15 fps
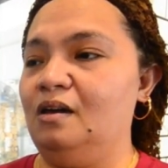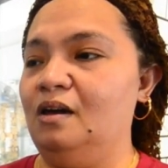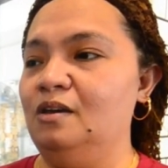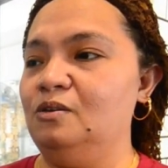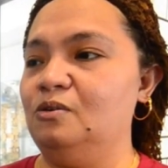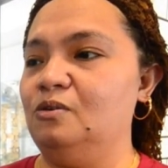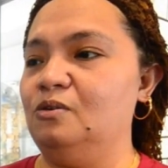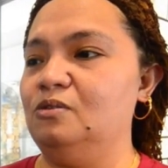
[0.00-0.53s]

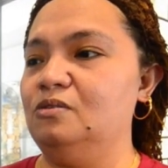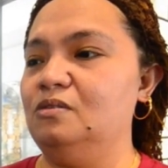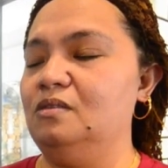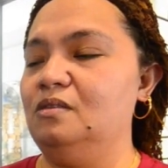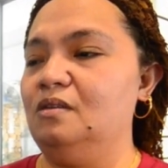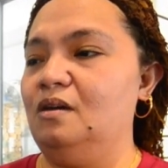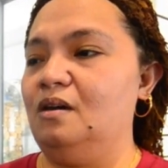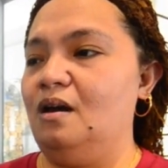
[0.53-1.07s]
Ngayon,
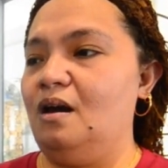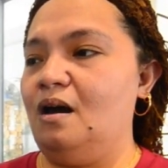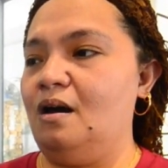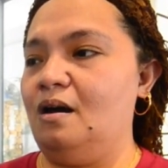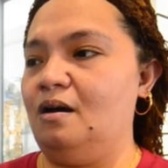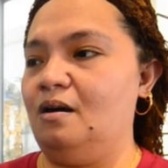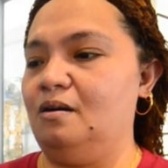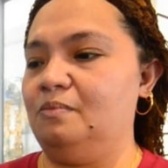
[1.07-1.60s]

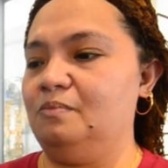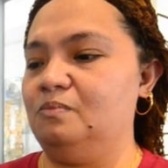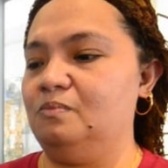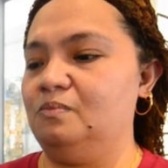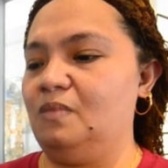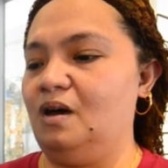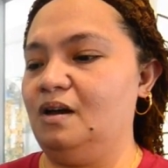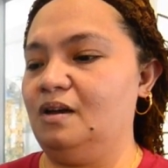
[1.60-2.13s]
um,
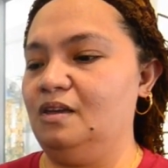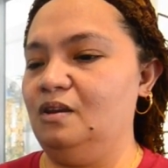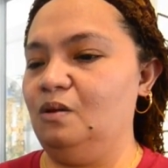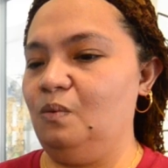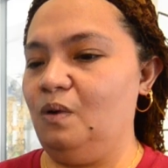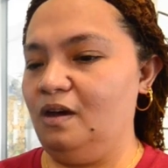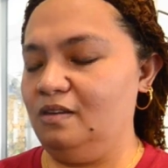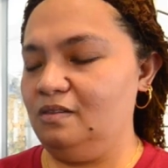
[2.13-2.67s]
ang
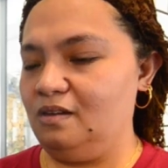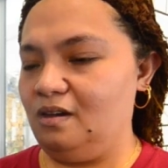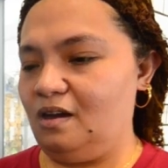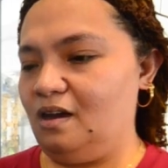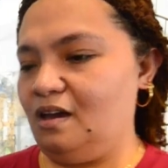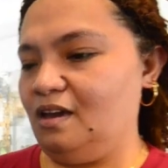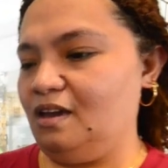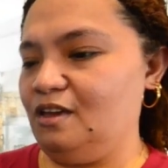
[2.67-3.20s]
ginawa niya
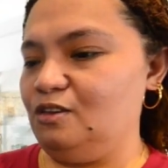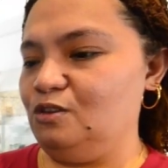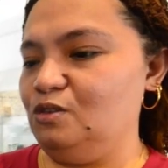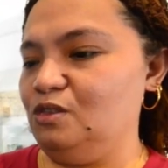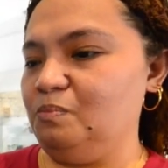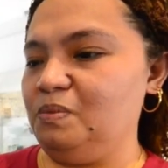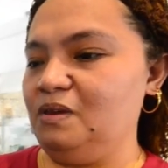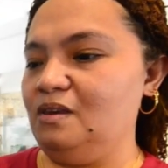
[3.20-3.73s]
ay
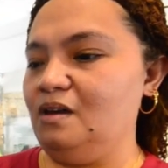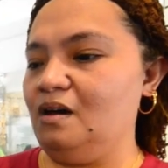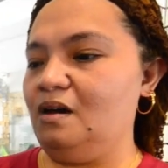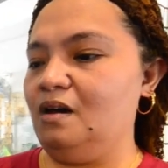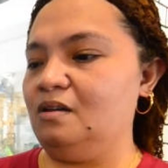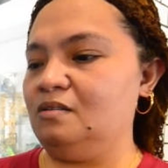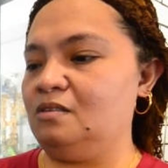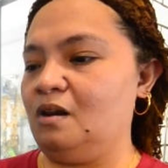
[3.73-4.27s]
yun ang
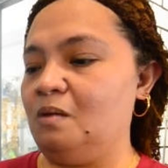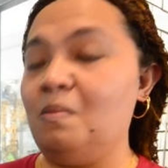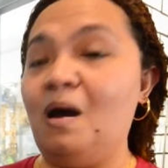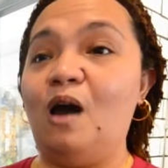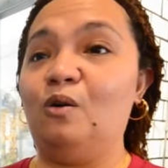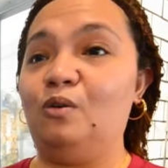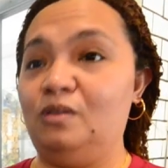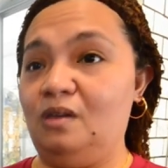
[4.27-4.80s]

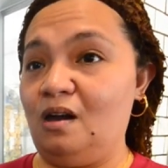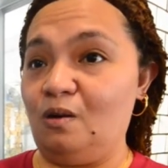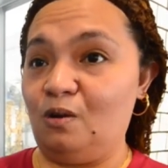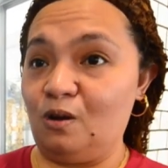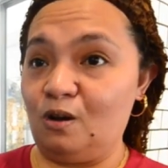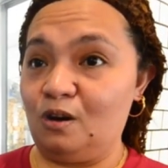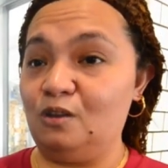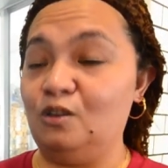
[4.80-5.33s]
pinakatrabaho niya
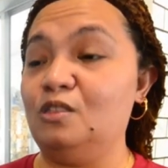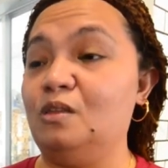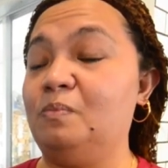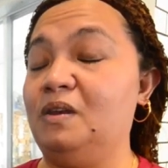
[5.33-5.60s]
or yun ang